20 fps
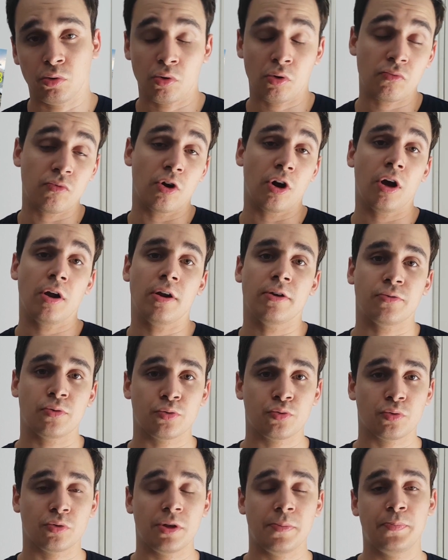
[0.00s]
Donc voilà, là ce
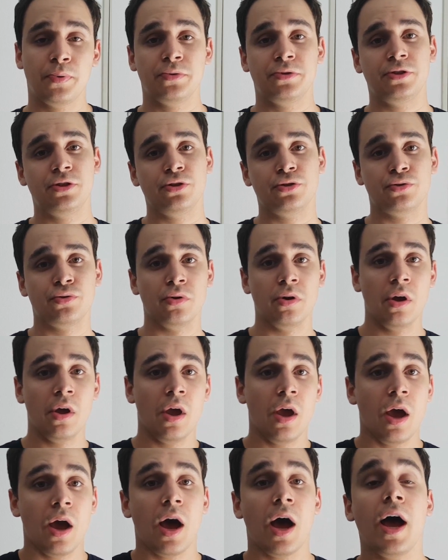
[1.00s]
sont des petits jeux
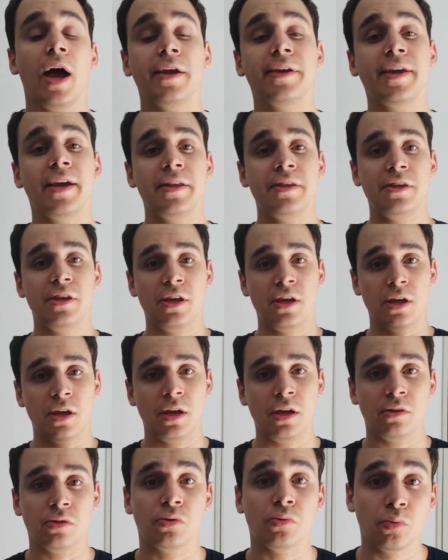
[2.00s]
à
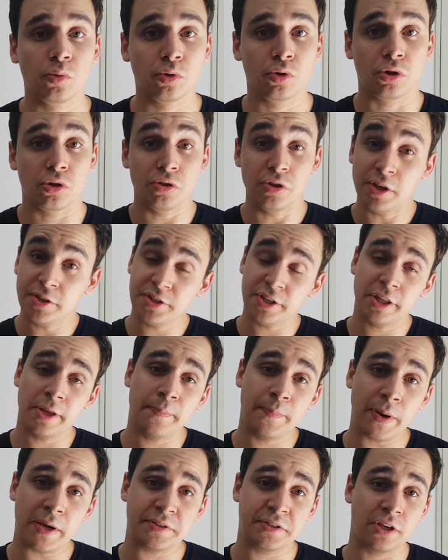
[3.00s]
gagner. Donc n'hésitez
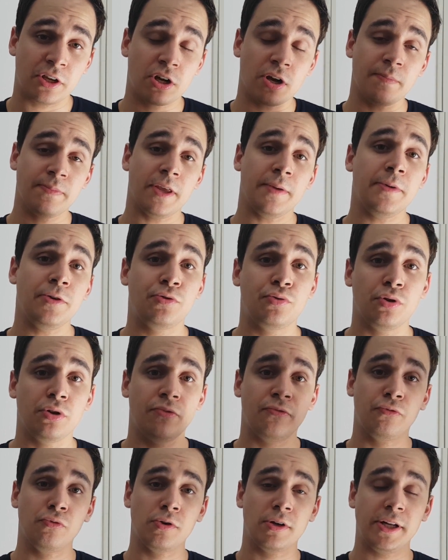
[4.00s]
pas, c'est comme d'habitude,
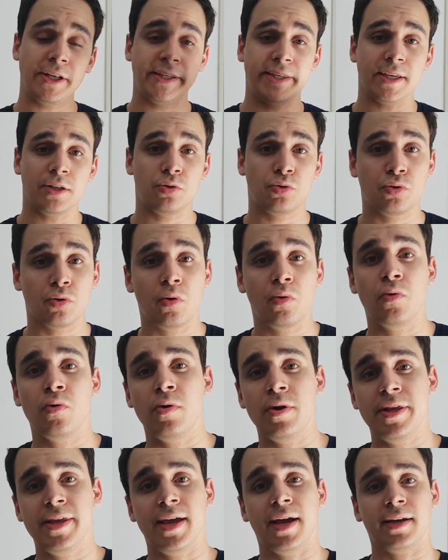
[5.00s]
vous cliquez sur le
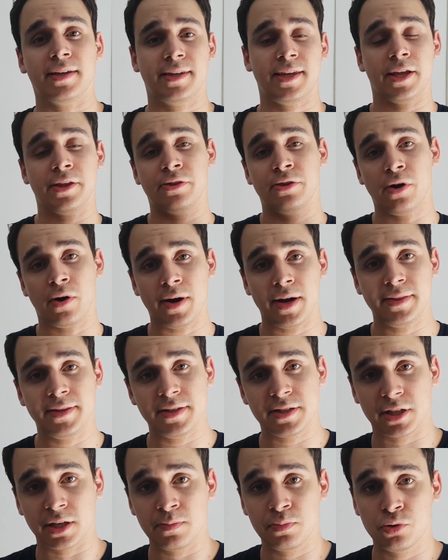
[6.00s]
lien qu'il y a dans la
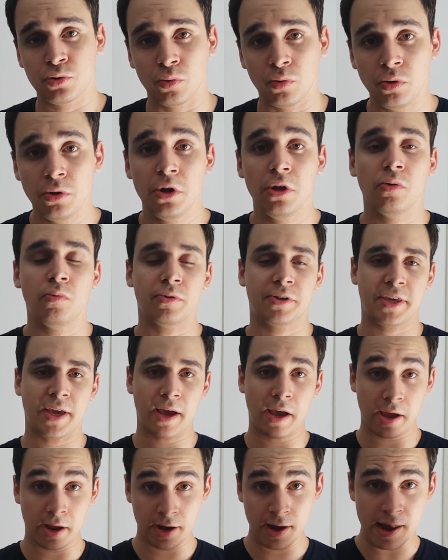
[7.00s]
description. Donc il y
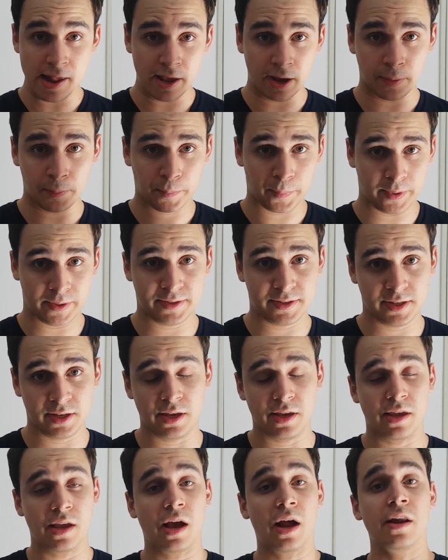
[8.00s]
a un lien
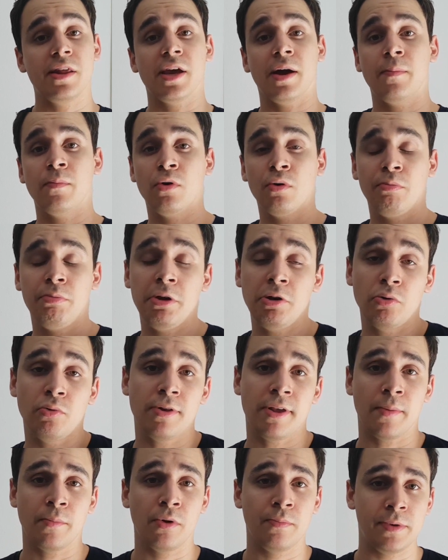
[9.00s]
PC et un lien mobile. Le
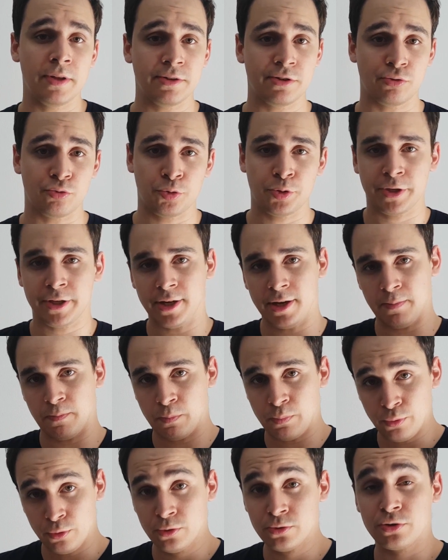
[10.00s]
lien mobile, c'est juste qu'il est
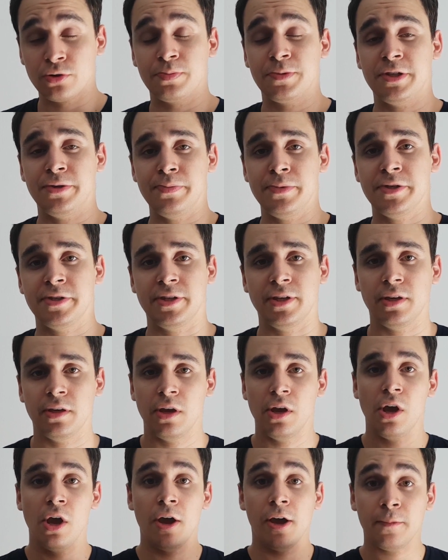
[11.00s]
plus optimisé
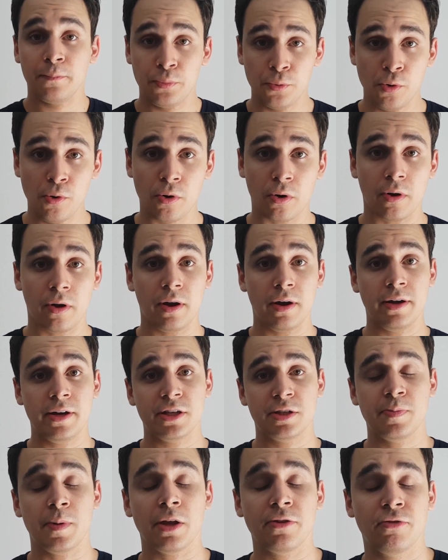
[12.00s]
pour
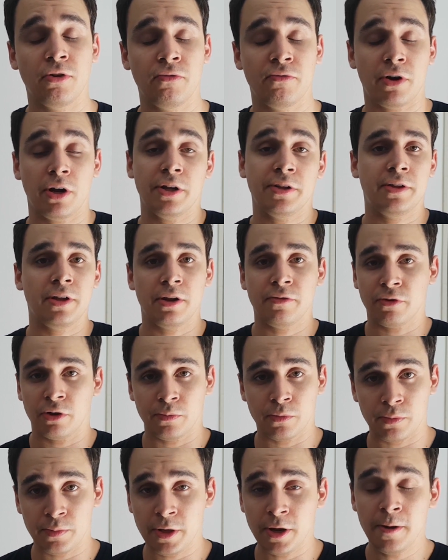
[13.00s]
les smartphones, par les
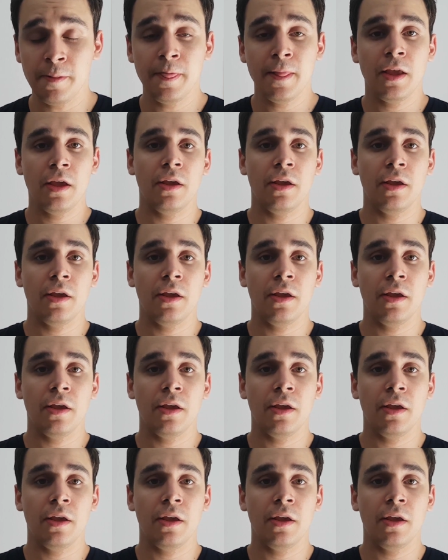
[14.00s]
téléphones mobiles.